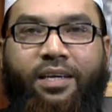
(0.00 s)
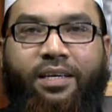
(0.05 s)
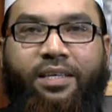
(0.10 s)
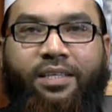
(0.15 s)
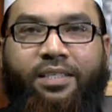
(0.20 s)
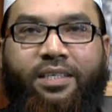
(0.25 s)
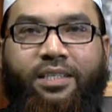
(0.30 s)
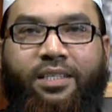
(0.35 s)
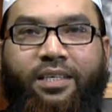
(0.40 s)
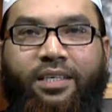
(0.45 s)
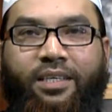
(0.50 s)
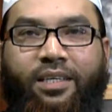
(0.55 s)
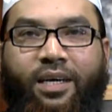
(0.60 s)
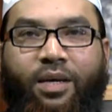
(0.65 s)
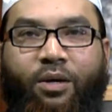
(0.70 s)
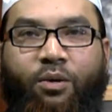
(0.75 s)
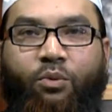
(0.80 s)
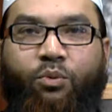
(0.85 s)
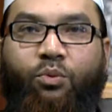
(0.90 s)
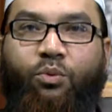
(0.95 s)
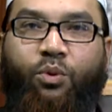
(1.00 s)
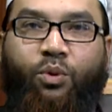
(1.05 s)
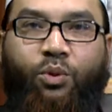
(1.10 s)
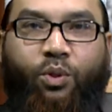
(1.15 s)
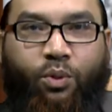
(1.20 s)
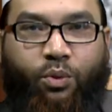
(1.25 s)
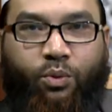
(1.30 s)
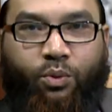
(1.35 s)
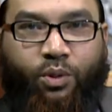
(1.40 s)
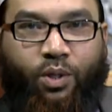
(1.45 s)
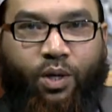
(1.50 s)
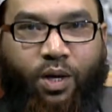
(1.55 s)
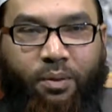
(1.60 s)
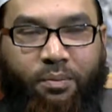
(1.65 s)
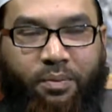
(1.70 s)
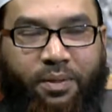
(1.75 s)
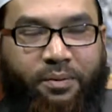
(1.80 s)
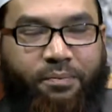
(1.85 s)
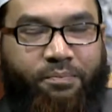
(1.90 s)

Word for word: নিজেদেরকে উন্নত করতে হবে